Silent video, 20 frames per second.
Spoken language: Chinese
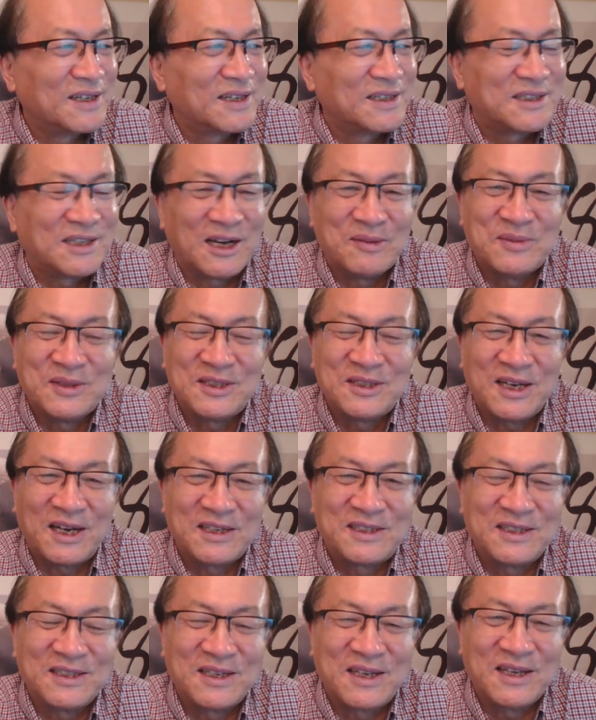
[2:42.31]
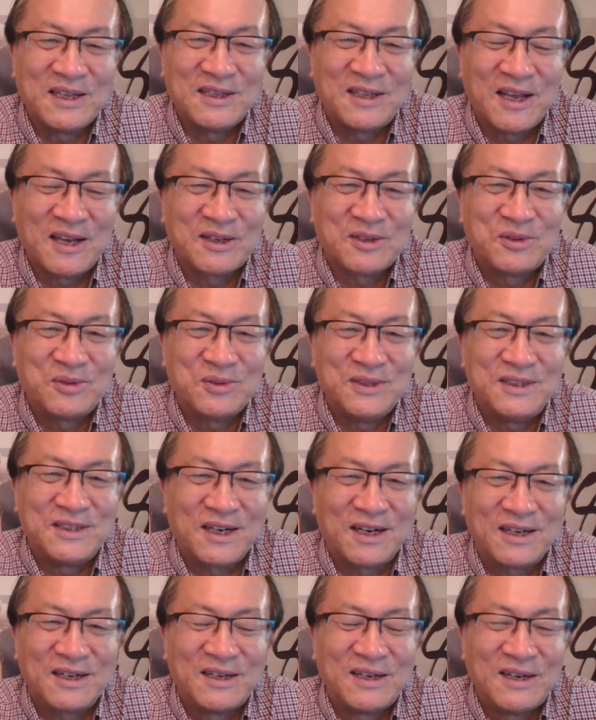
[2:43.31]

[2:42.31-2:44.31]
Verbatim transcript: 假模假式给你戴个勋章，